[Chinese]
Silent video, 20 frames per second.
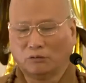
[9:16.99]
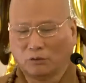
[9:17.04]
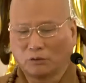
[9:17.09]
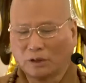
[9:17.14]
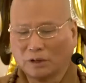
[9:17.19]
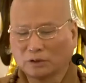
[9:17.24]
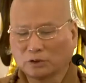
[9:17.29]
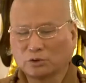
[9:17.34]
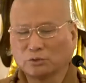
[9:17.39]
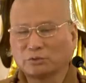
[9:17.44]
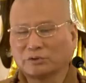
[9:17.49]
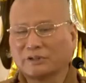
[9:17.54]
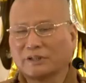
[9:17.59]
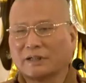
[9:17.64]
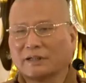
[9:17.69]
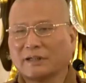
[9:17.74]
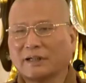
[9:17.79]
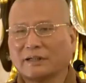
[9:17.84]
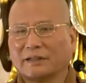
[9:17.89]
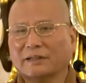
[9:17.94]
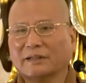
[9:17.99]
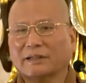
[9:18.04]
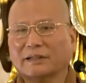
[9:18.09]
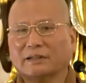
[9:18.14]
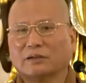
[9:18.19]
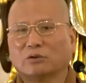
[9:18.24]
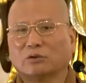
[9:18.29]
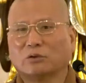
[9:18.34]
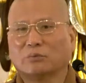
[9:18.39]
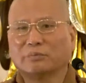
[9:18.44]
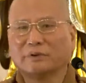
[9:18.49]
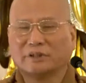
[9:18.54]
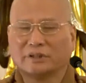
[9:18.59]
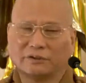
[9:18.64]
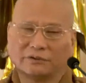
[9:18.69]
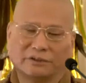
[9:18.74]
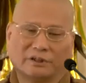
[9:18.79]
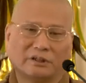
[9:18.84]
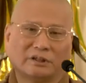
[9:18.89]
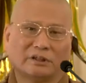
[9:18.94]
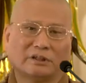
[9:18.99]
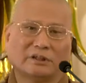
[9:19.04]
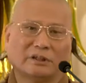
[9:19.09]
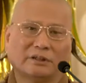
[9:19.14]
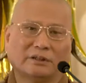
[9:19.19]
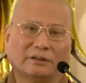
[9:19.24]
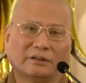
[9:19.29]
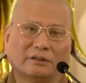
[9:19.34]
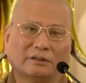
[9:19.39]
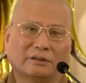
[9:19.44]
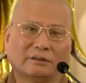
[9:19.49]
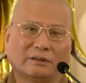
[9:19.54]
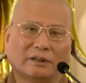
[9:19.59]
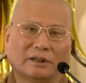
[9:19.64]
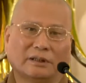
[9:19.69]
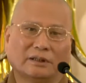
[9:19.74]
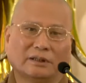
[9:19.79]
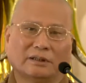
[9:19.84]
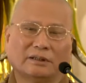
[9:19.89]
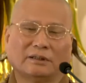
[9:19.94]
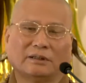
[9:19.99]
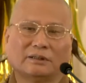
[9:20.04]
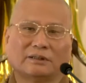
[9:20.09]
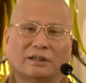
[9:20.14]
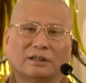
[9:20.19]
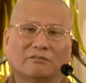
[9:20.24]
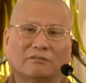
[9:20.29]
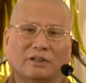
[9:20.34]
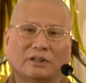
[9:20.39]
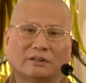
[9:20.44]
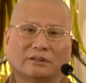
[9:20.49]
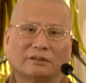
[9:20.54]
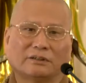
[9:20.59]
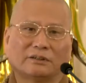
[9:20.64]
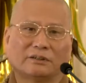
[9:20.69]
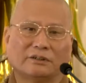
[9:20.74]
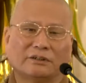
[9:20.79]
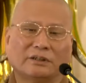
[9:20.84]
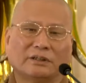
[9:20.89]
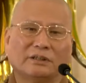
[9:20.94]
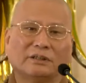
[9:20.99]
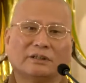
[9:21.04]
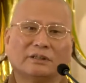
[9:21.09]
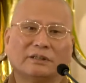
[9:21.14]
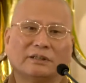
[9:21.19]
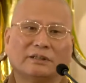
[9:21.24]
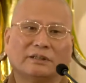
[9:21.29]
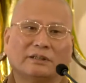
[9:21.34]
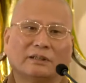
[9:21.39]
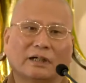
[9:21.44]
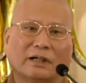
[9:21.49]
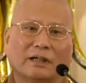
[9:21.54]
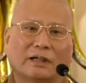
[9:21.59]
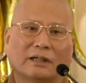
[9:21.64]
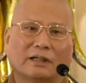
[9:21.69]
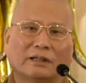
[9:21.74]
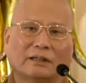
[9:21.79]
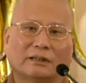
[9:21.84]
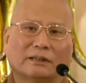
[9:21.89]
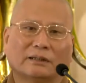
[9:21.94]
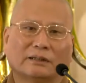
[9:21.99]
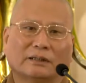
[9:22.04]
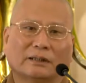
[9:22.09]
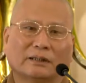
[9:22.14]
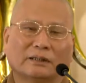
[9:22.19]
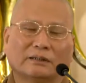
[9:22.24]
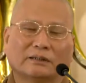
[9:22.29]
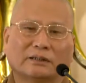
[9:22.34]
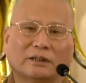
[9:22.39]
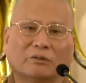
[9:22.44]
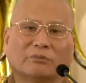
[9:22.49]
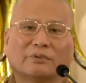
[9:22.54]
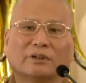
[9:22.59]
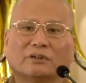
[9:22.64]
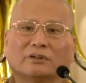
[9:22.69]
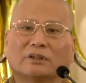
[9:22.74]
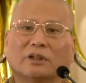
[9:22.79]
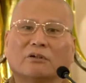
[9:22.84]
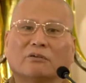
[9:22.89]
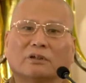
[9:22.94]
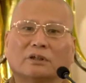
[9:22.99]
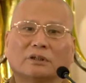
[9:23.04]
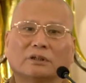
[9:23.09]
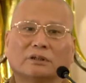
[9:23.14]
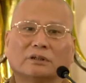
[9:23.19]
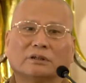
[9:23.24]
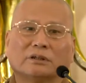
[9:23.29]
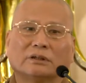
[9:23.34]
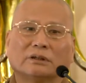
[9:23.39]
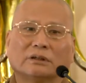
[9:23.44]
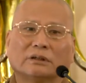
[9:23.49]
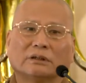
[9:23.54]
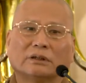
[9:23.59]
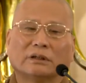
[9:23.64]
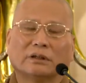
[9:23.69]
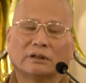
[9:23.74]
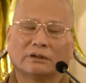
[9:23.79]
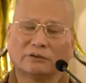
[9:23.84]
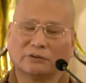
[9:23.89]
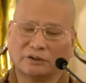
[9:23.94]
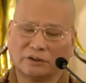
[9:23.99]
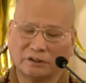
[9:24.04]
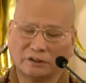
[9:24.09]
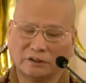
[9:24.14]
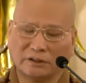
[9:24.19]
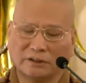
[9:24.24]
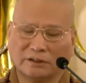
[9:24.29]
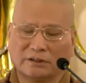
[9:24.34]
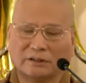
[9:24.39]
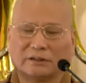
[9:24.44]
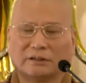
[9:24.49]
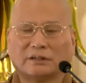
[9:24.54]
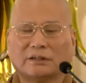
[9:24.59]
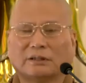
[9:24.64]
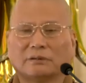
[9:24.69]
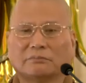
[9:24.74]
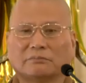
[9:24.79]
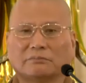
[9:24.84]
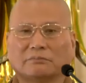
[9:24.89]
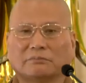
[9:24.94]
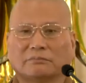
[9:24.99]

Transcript: 我刚出家那一年多比较有时间。啊，跟日常法师学借力啊，啊，那造表抄刻，啊，有自己的时间。